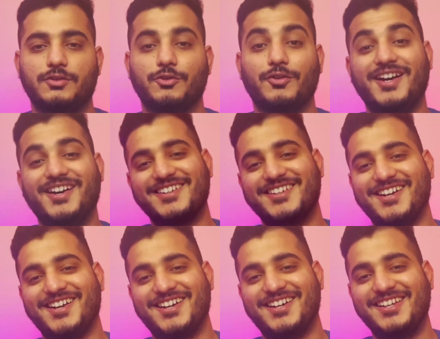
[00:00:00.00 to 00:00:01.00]
तो यार क्या
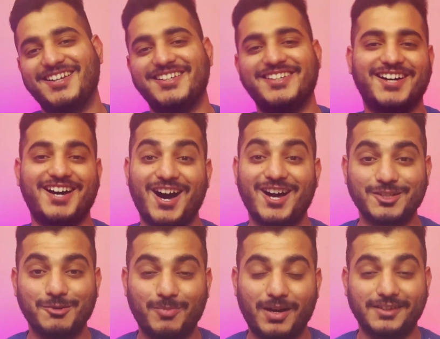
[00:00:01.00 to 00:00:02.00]
हाल है आज
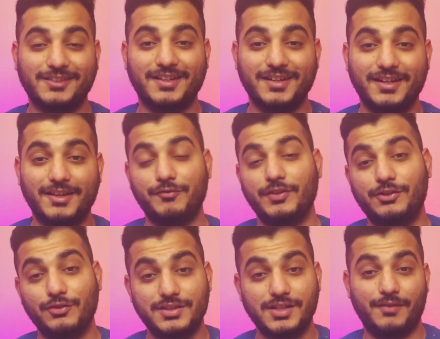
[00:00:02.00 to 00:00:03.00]
हम बात करेंगे विद्युत
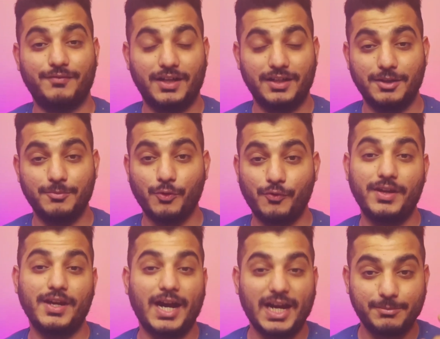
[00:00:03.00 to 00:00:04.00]
जामवाल की मूवी
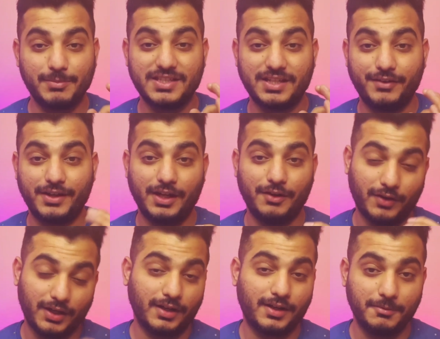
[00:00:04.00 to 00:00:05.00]
आई बी सेवेंटी
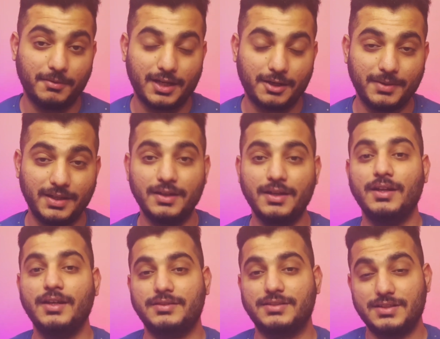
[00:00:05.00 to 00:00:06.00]
वन के बारे में
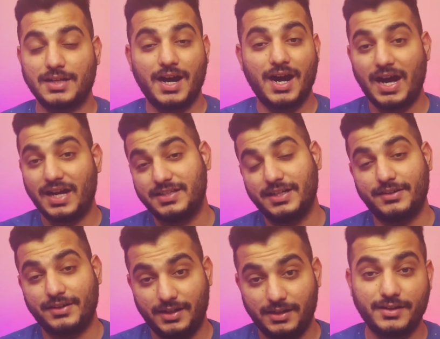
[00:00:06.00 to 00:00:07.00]
जिसका आज ही
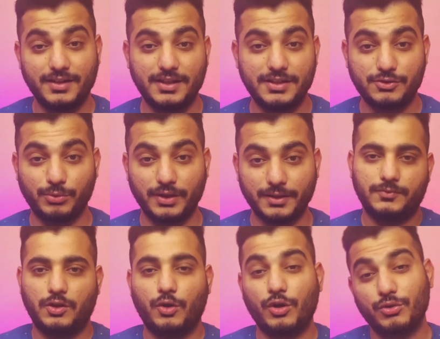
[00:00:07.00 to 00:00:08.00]
ट्रेलर रिलीज हुआ है
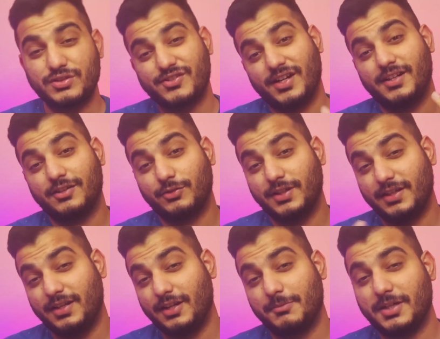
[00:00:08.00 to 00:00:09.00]
और उस ट्रेलर को देखने
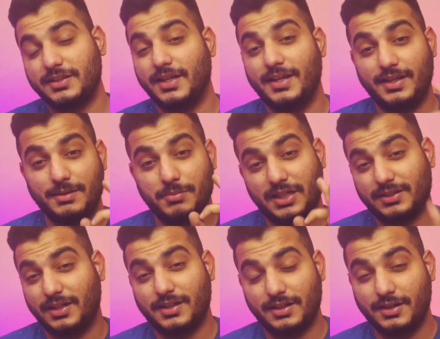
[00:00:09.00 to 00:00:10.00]
के बाद एक ही बात
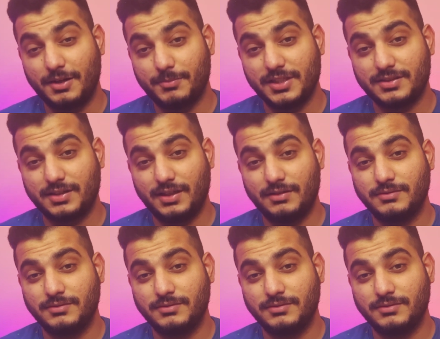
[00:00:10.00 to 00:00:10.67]
निकल रही है मन से